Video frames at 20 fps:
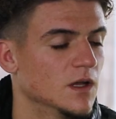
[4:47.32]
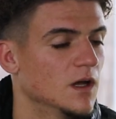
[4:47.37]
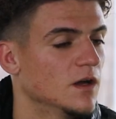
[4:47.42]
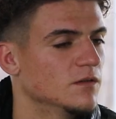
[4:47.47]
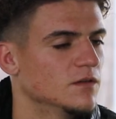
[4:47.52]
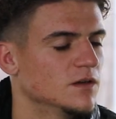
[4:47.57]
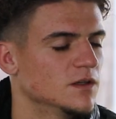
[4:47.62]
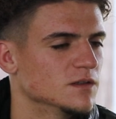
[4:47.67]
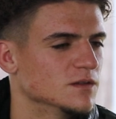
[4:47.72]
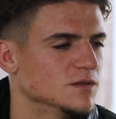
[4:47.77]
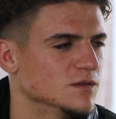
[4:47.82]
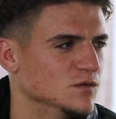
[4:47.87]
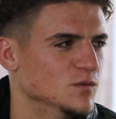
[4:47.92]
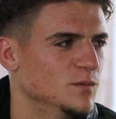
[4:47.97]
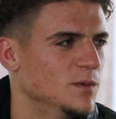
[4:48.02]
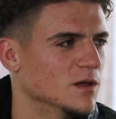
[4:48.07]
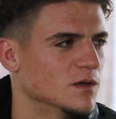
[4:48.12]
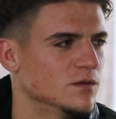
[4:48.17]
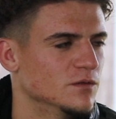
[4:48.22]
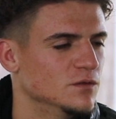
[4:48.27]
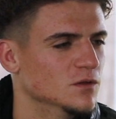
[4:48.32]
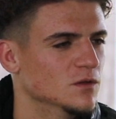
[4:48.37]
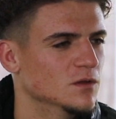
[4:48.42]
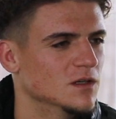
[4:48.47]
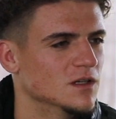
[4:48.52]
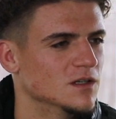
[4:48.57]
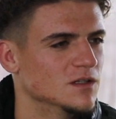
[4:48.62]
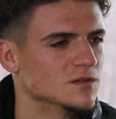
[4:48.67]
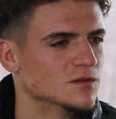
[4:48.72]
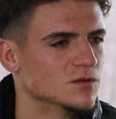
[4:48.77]
Ja, war ein super
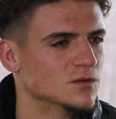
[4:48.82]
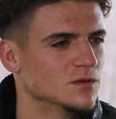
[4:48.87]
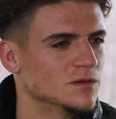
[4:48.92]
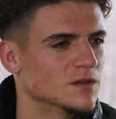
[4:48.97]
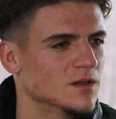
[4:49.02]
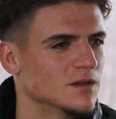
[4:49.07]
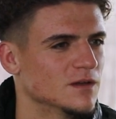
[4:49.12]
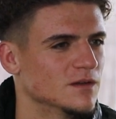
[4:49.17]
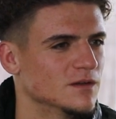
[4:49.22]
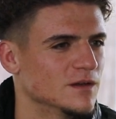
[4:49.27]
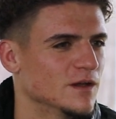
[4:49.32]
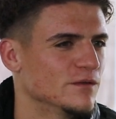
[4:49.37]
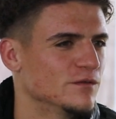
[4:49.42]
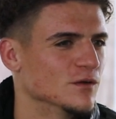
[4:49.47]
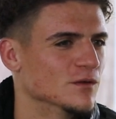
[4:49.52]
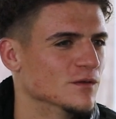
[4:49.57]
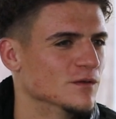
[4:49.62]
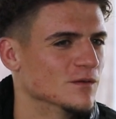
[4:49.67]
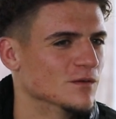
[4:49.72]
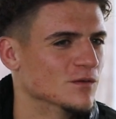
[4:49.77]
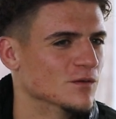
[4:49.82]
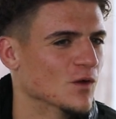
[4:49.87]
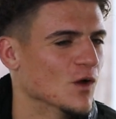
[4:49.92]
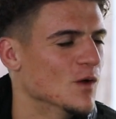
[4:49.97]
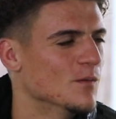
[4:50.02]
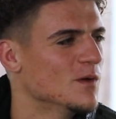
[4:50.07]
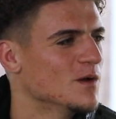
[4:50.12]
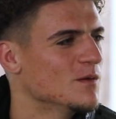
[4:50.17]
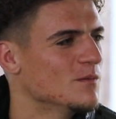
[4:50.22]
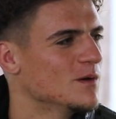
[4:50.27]
Gefühl. Also da, davon
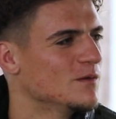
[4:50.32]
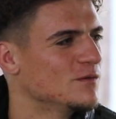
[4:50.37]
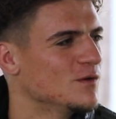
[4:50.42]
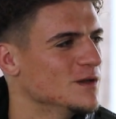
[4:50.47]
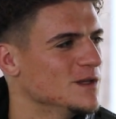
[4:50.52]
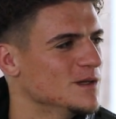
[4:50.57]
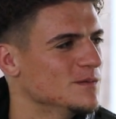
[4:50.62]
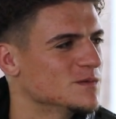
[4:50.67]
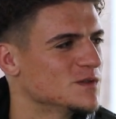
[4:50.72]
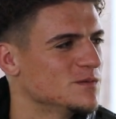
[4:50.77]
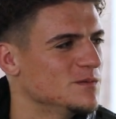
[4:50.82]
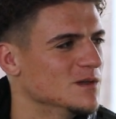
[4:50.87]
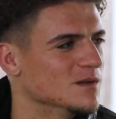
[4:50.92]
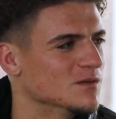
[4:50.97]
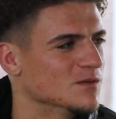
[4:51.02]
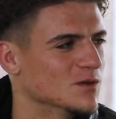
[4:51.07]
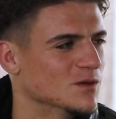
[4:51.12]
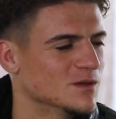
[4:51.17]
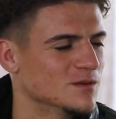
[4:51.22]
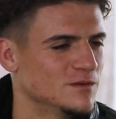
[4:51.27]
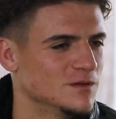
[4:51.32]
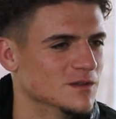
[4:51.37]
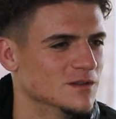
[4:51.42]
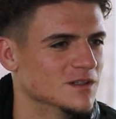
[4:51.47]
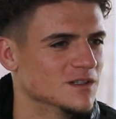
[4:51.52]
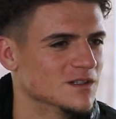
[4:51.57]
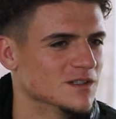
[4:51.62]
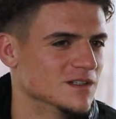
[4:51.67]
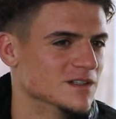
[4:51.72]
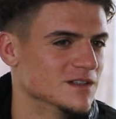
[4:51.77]
träumt man immer vor jedem Spiel, ein Tor
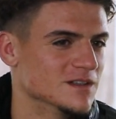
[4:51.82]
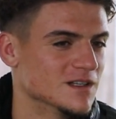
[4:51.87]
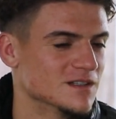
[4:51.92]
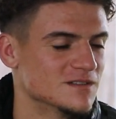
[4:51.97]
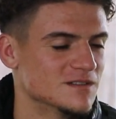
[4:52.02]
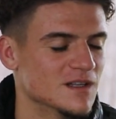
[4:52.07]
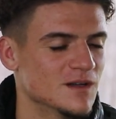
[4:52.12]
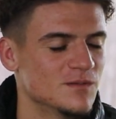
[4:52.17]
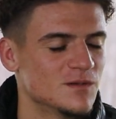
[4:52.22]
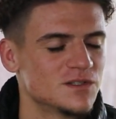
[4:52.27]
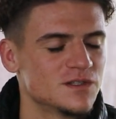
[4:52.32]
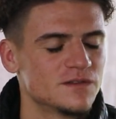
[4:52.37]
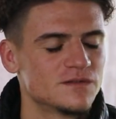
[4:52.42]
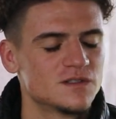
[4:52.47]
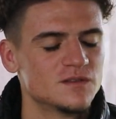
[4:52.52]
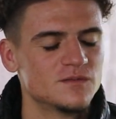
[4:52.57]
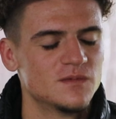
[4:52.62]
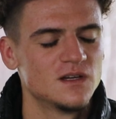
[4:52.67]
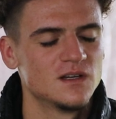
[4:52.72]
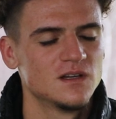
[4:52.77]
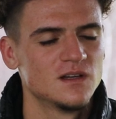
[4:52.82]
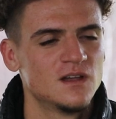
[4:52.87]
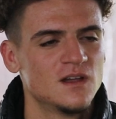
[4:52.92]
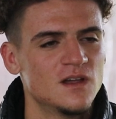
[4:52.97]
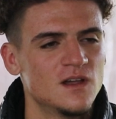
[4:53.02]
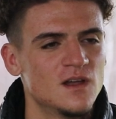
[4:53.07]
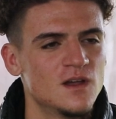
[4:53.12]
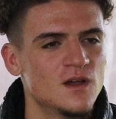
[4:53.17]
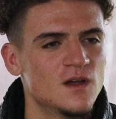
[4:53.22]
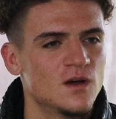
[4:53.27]
für die Nationalmannschaft zu machen.
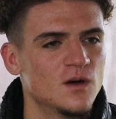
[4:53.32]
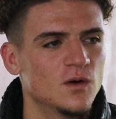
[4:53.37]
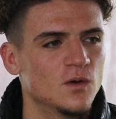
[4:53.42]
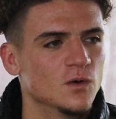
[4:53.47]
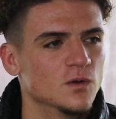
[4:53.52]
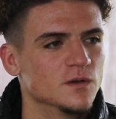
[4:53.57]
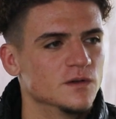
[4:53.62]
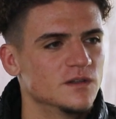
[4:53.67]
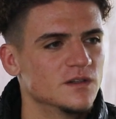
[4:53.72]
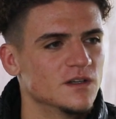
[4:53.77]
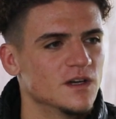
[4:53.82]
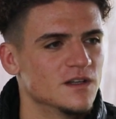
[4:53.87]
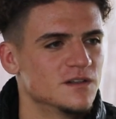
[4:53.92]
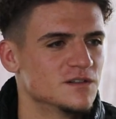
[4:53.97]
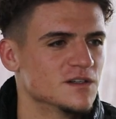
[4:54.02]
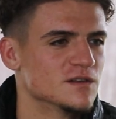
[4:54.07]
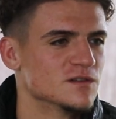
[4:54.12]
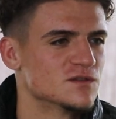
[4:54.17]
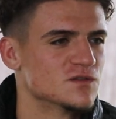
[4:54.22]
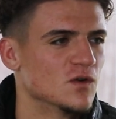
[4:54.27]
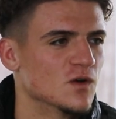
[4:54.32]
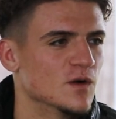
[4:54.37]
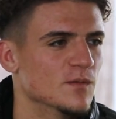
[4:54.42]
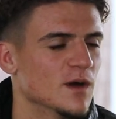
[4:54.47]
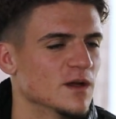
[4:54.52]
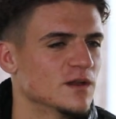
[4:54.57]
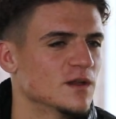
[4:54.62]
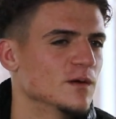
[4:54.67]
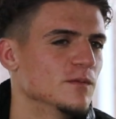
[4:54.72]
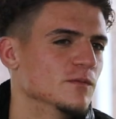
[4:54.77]
Und äh, als ich dann das Tor
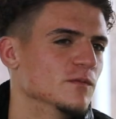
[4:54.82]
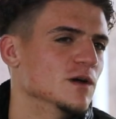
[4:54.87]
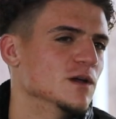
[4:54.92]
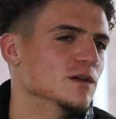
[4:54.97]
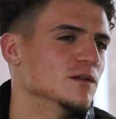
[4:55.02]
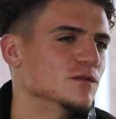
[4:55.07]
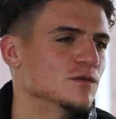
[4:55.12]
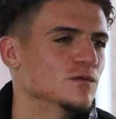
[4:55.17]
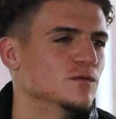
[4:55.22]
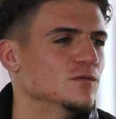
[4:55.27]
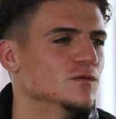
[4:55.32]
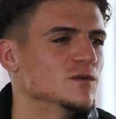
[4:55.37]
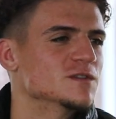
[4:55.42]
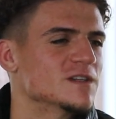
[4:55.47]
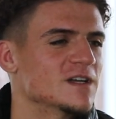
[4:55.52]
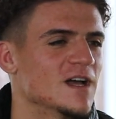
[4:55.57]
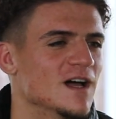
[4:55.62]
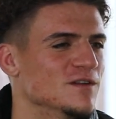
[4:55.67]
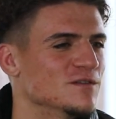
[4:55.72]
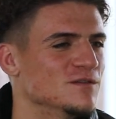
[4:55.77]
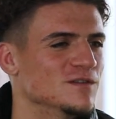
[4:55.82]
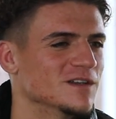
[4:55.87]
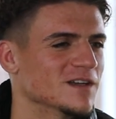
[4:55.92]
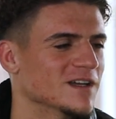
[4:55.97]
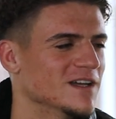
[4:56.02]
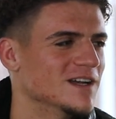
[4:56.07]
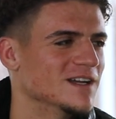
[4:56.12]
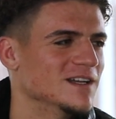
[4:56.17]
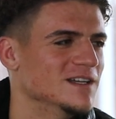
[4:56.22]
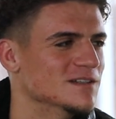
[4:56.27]
gemacht habe, weil ich wusste gar nicht, wie
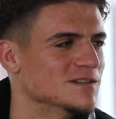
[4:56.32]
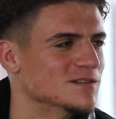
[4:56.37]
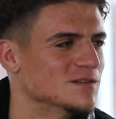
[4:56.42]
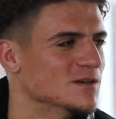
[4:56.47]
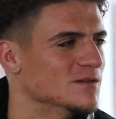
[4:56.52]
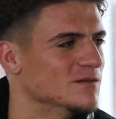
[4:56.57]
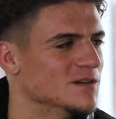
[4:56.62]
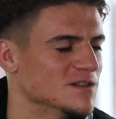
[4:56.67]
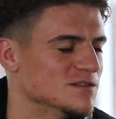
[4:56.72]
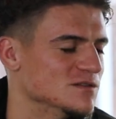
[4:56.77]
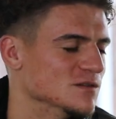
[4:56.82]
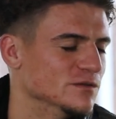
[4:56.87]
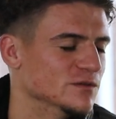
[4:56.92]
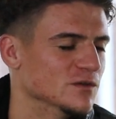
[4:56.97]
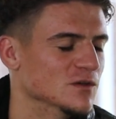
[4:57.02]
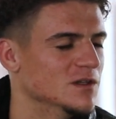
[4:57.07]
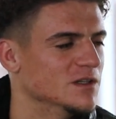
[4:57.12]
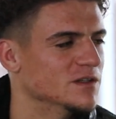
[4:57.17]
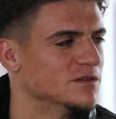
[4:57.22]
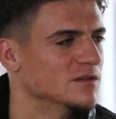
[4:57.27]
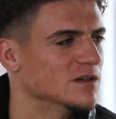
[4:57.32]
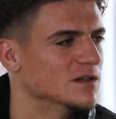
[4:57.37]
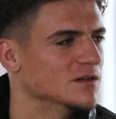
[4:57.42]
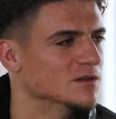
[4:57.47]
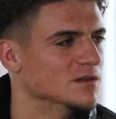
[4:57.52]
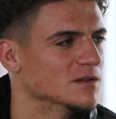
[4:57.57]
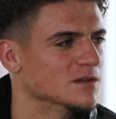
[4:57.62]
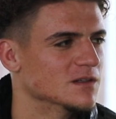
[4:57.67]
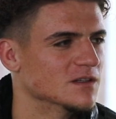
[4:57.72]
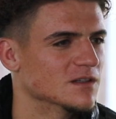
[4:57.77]
ich reagieren soll, weil ich so fröhlich war
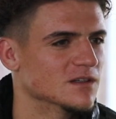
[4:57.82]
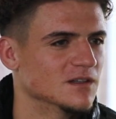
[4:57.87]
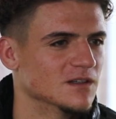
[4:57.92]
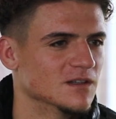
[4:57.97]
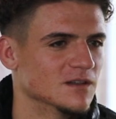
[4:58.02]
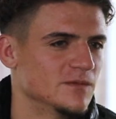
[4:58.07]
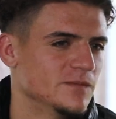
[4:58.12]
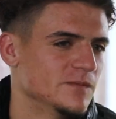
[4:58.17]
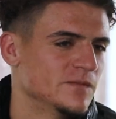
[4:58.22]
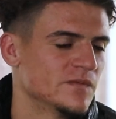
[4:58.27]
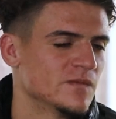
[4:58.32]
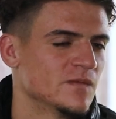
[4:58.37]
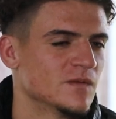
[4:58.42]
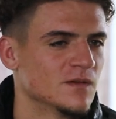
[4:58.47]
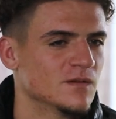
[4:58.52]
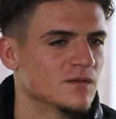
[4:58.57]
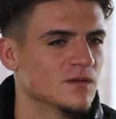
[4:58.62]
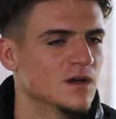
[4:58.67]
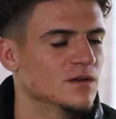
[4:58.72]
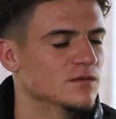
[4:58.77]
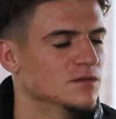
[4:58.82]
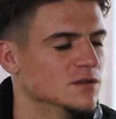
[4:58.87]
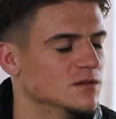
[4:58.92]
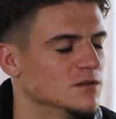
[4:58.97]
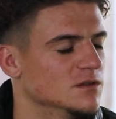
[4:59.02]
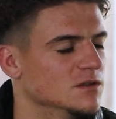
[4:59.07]
und äh, war einfach